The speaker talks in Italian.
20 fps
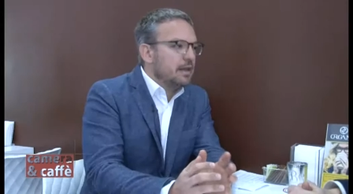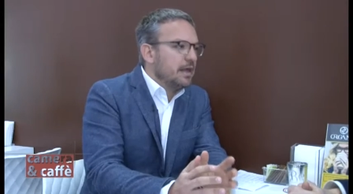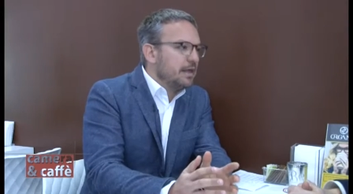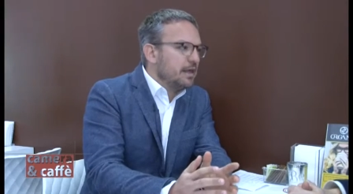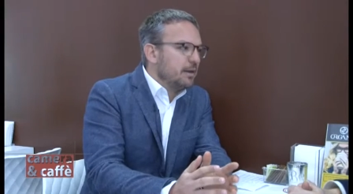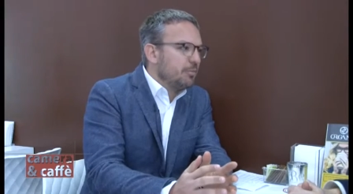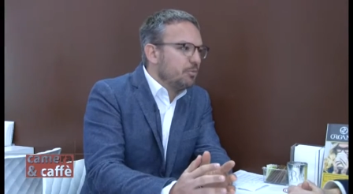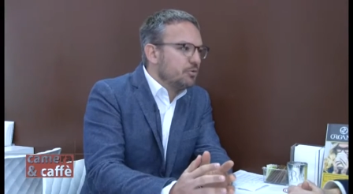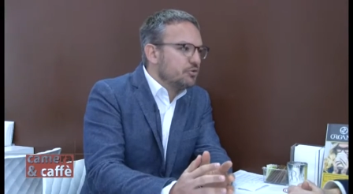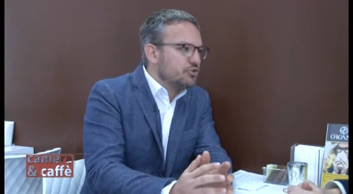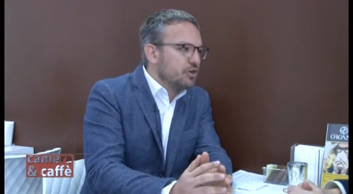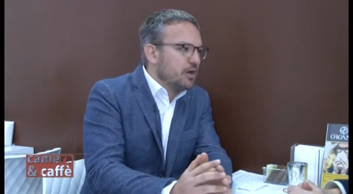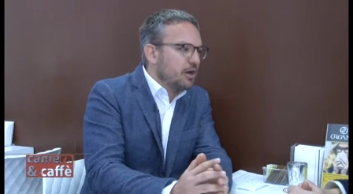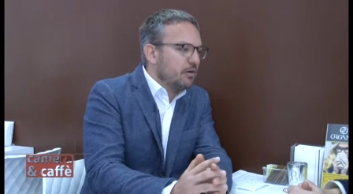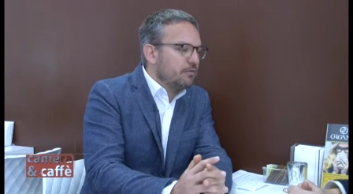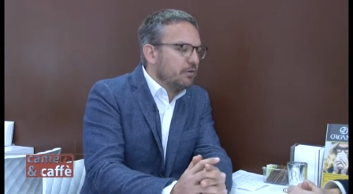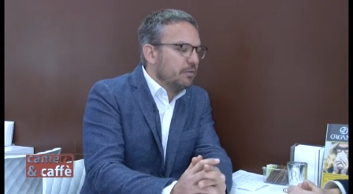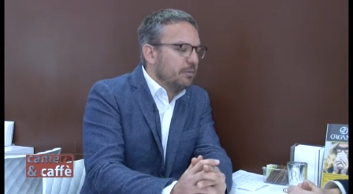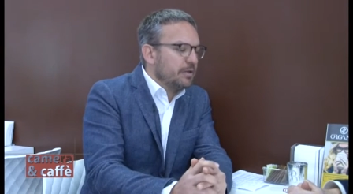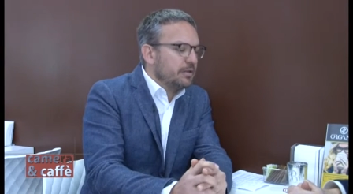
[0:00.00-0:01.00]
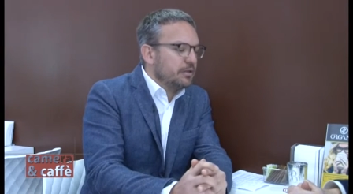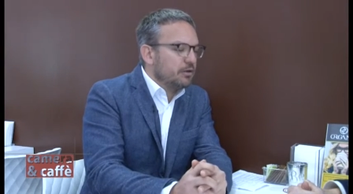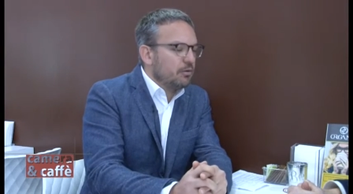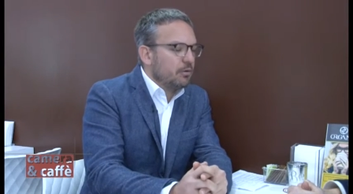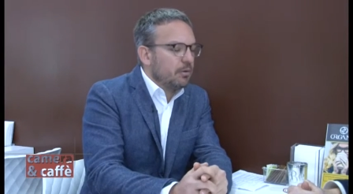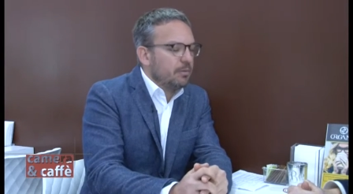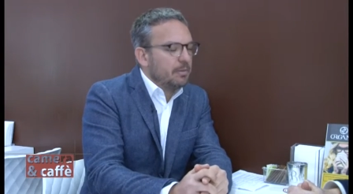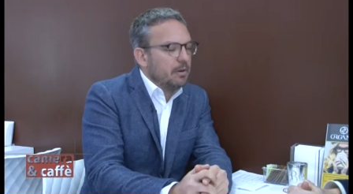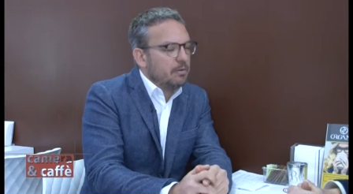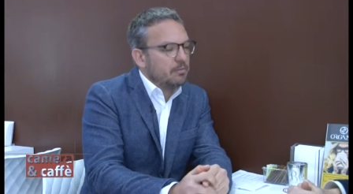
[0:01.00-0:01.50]
Lei appoggerà ovviamente,
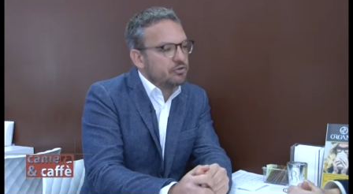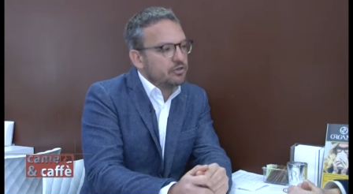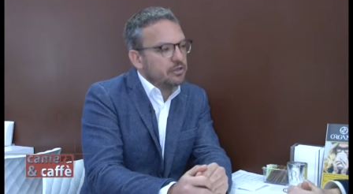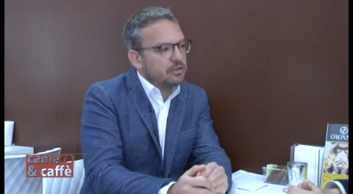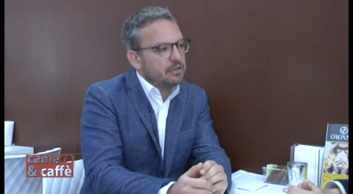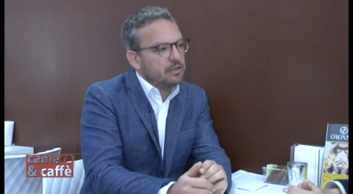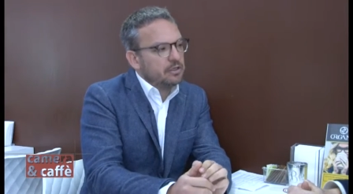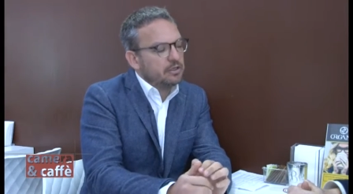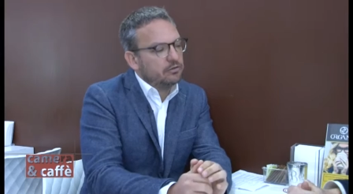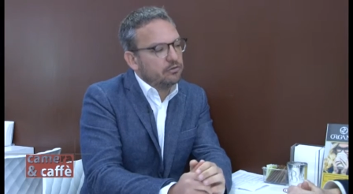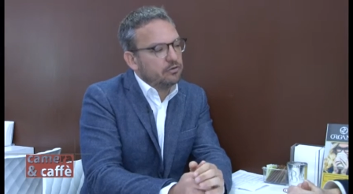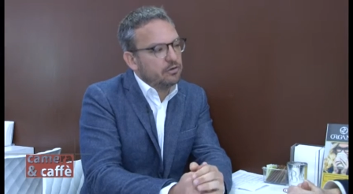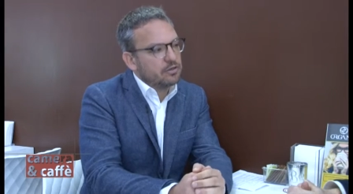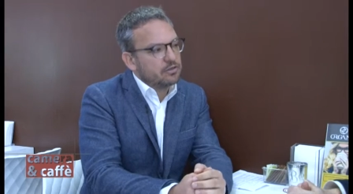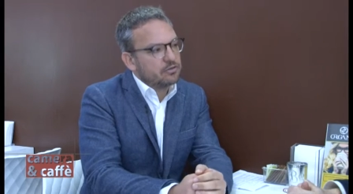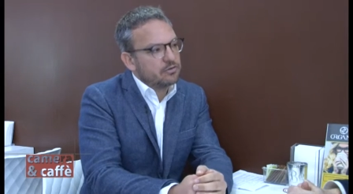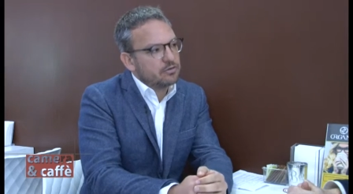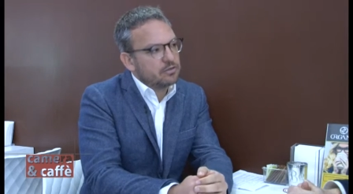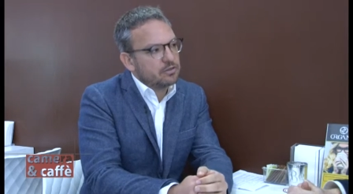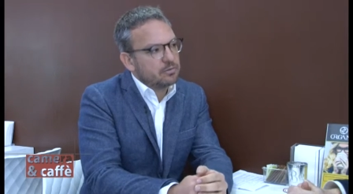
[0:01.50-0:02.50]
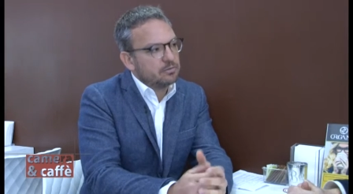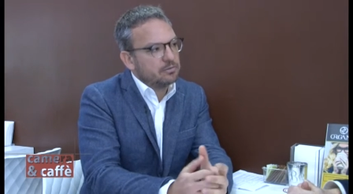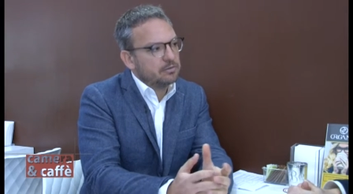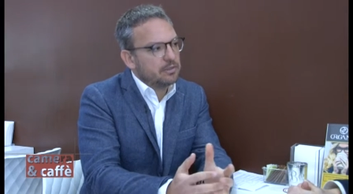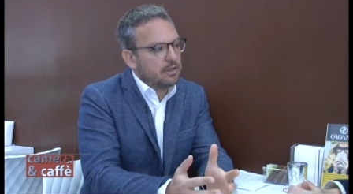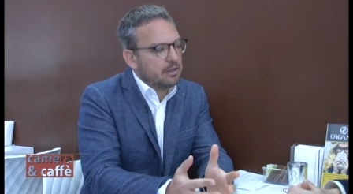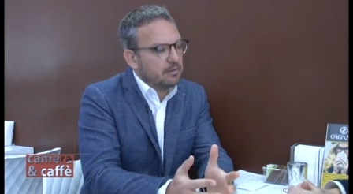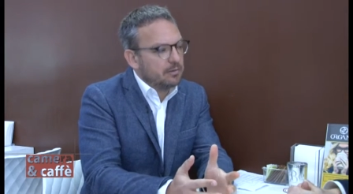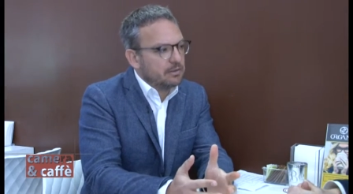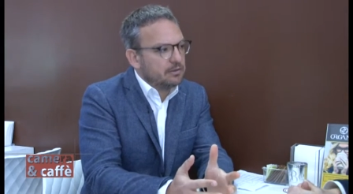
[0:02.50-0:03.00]
come abbiamo già detto nelle scorse
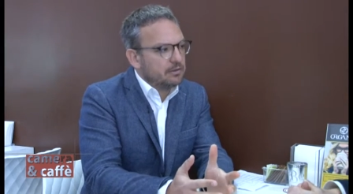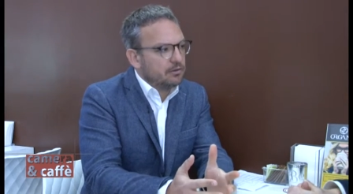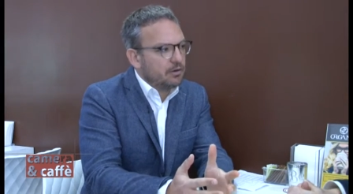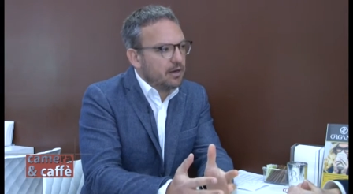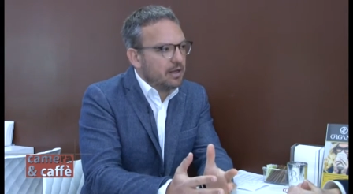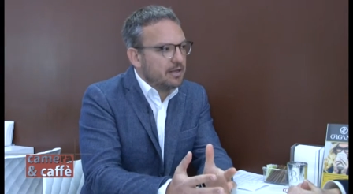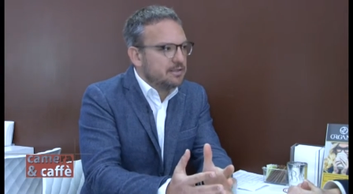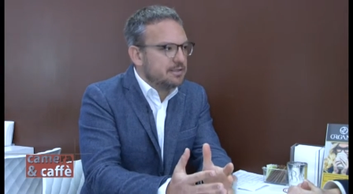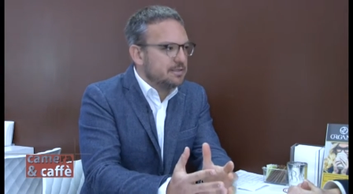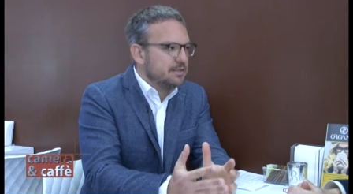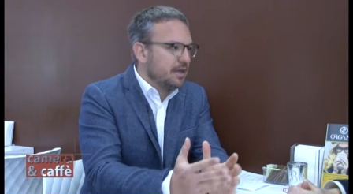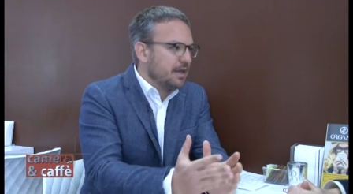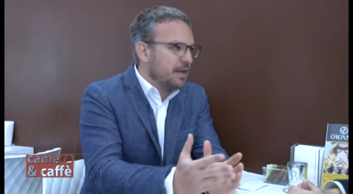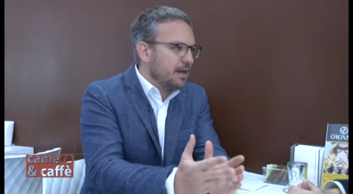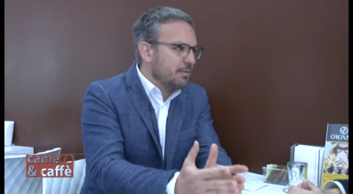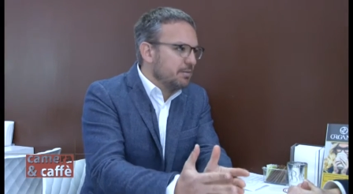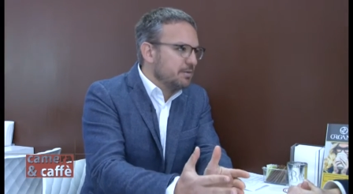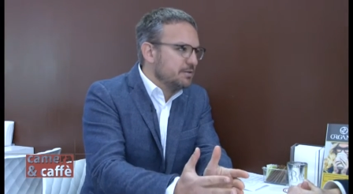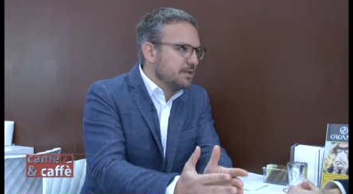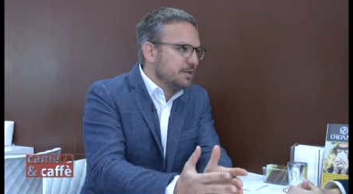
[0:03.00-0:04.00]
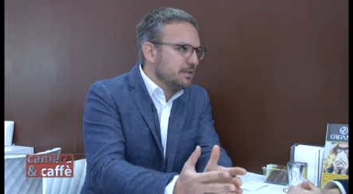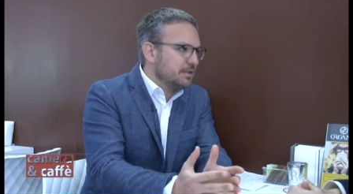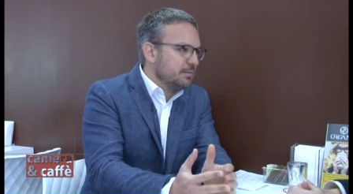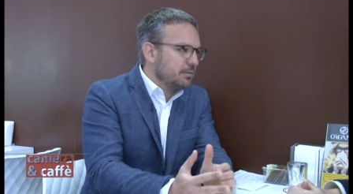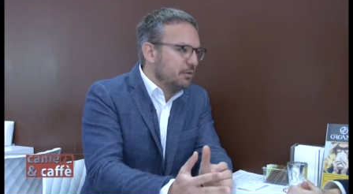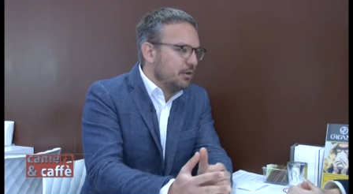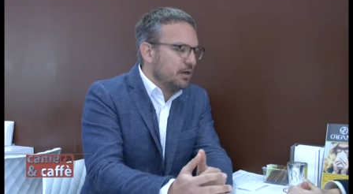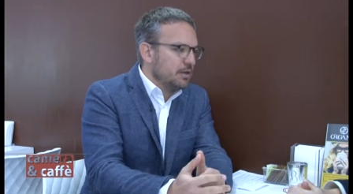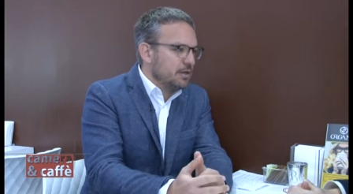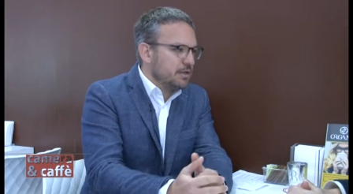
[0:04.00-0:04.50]
puntate, Matteo Renzi, era
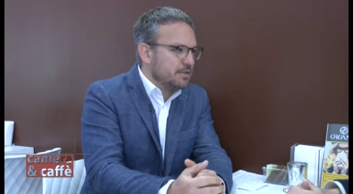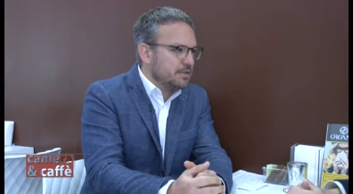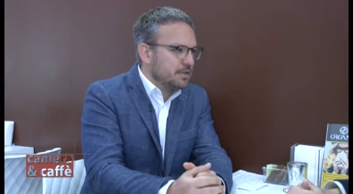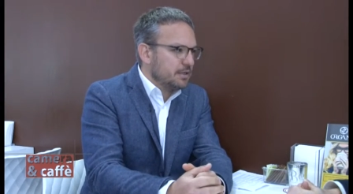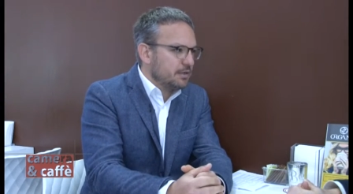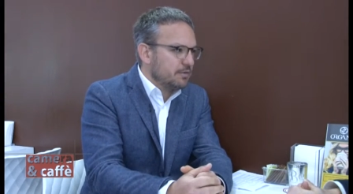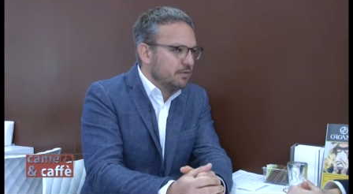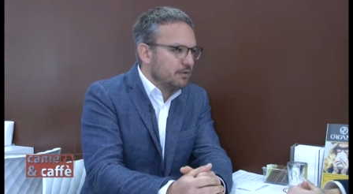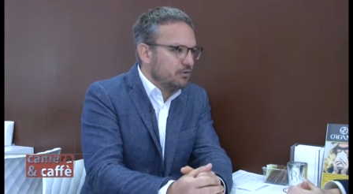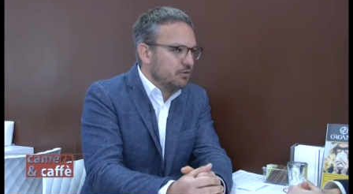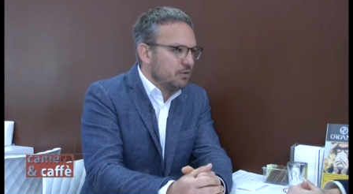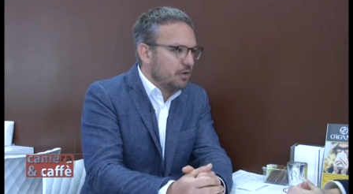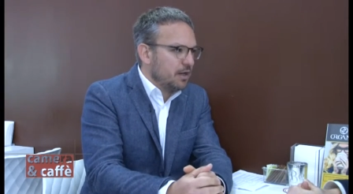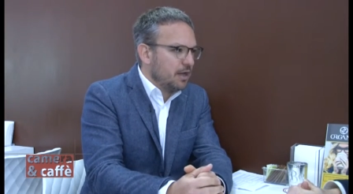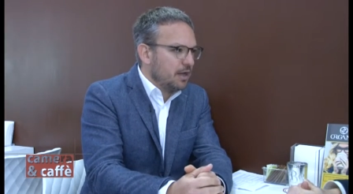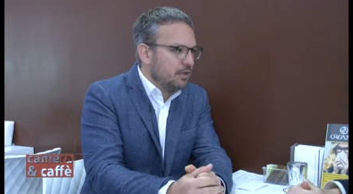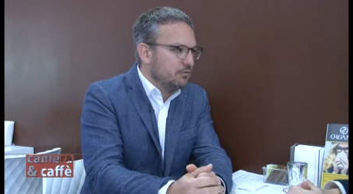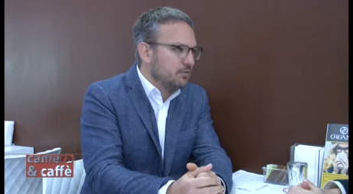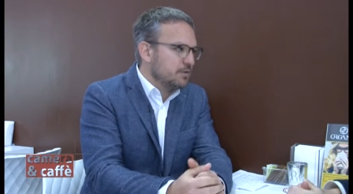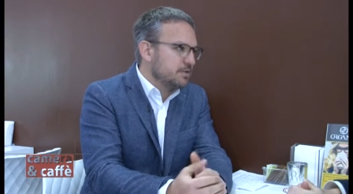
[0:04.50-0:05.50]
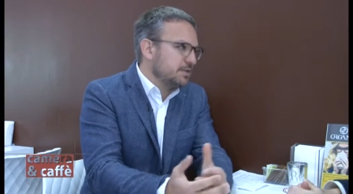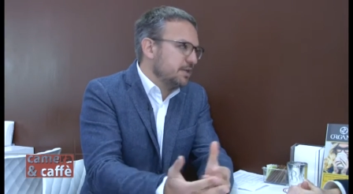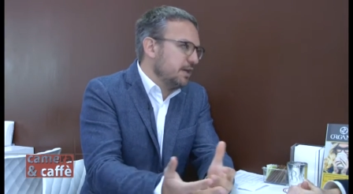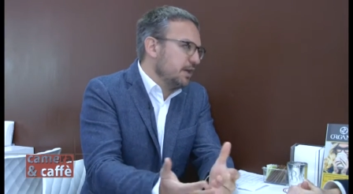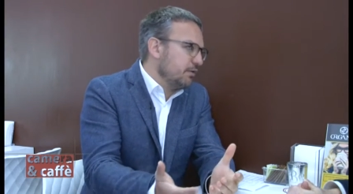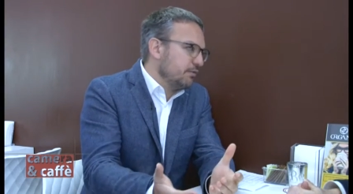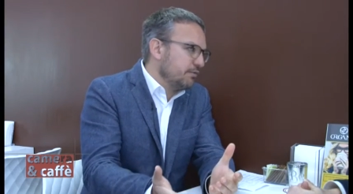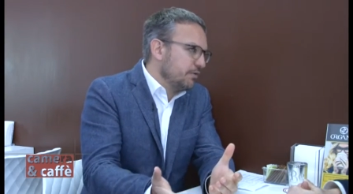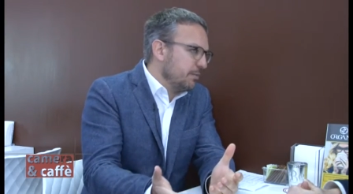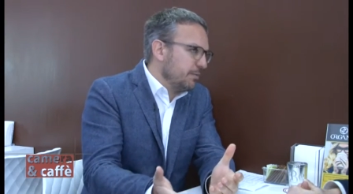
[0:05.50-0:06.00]
presente però all'iniziativa di Orlando a
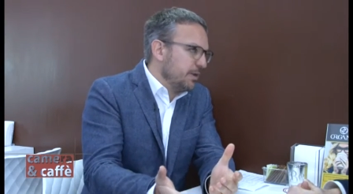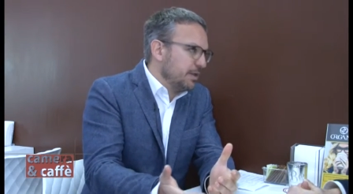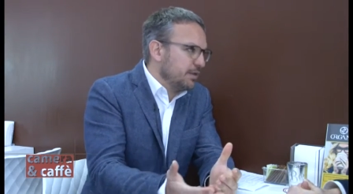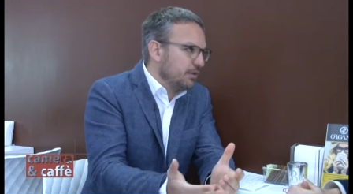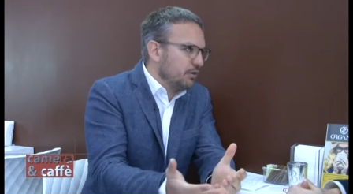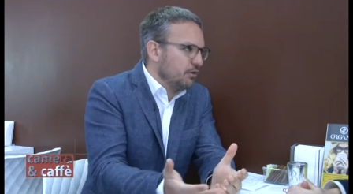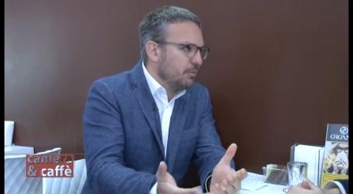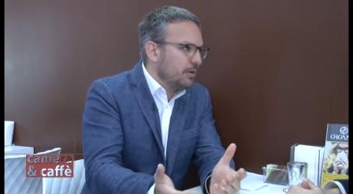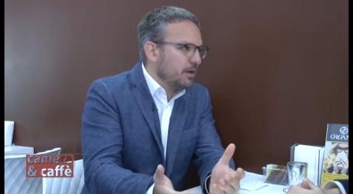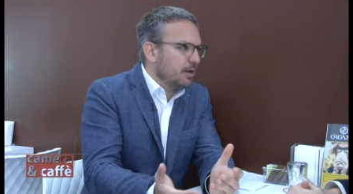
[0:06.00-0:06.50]
Siena, ovviamente certo.